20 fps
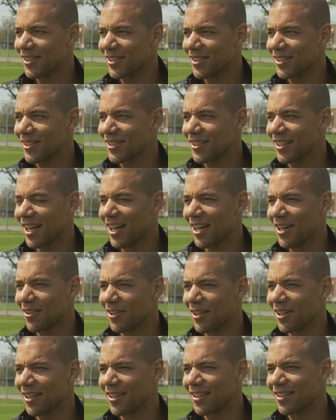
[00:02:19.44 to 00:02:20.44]
äh, ja,
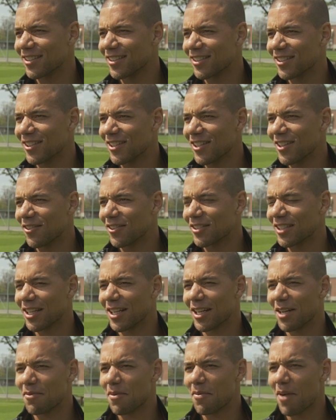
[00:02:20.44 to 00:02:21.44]
oder was hat
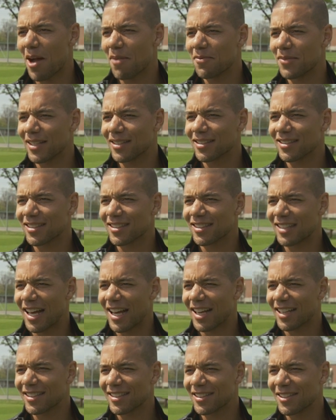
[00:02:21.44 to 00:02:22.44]
er denn beim Abendessen
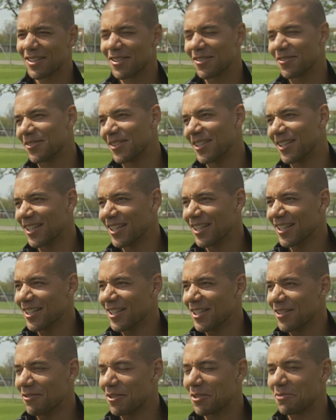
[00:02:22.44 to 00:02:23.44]
gesagt,
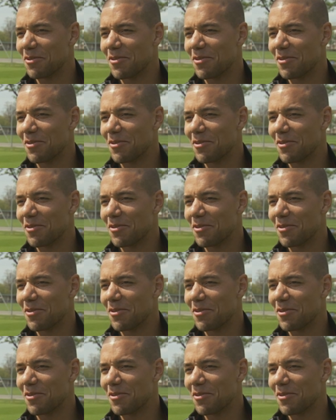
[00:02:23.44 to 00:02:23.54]
wie äh,